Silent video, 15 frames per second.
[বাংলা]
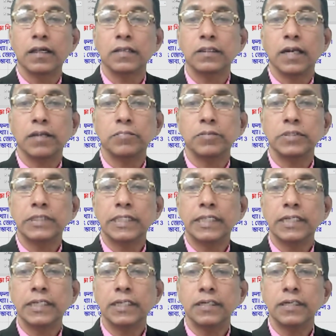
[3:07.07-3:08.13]
তার মধ্যে
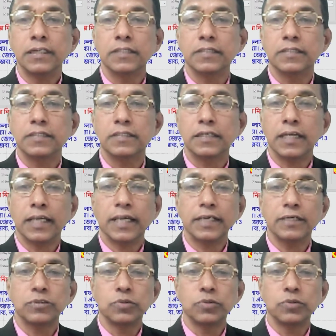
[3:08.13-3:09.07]
এক